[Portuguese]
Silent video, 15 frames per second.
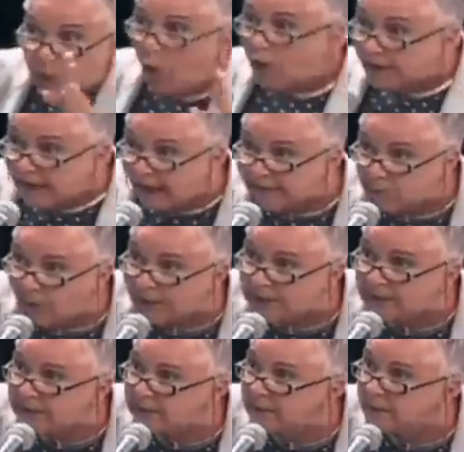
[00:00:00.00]
ficou quieto
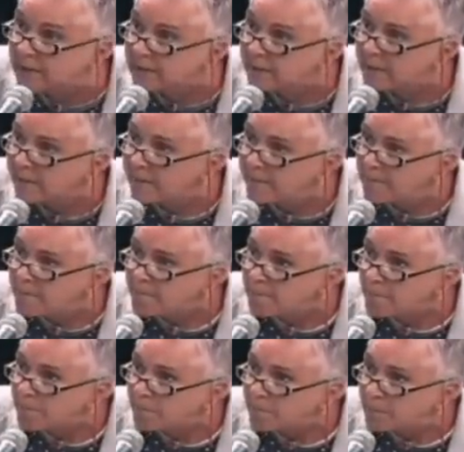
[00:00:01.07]
aqui.
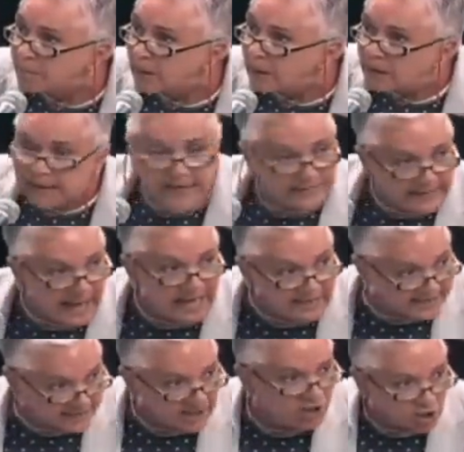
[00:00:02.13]

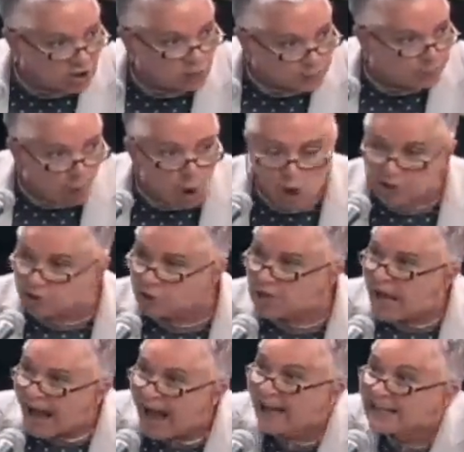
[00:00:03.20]
Ninguém se
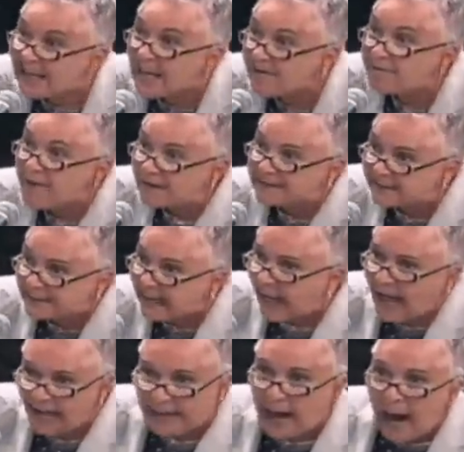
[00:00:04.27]
dispôs a
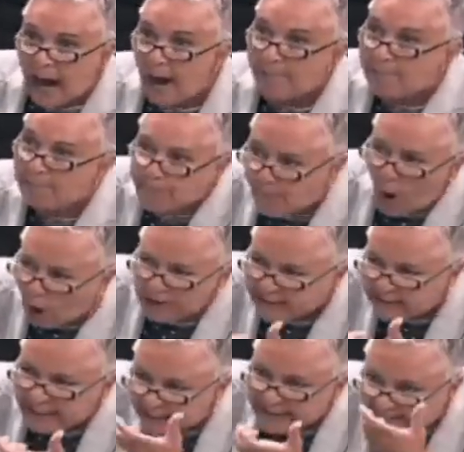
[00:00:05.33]
levantar a
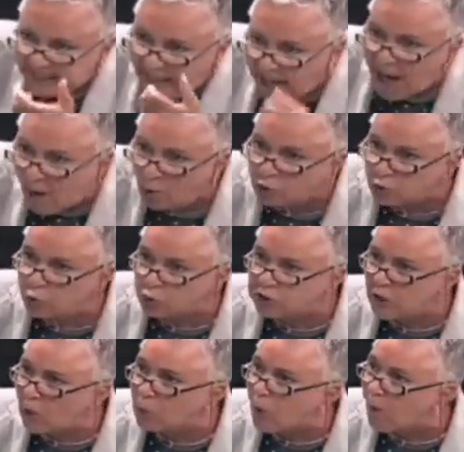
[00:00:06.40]
podridão do
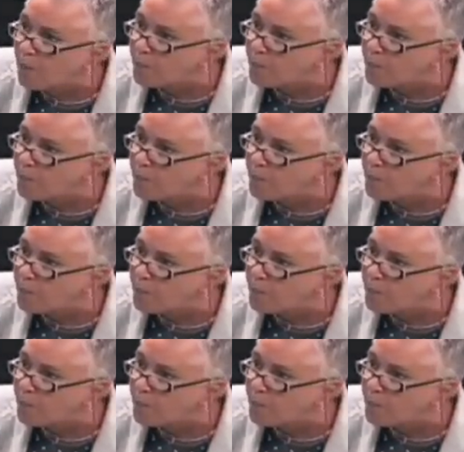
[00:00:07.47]
seu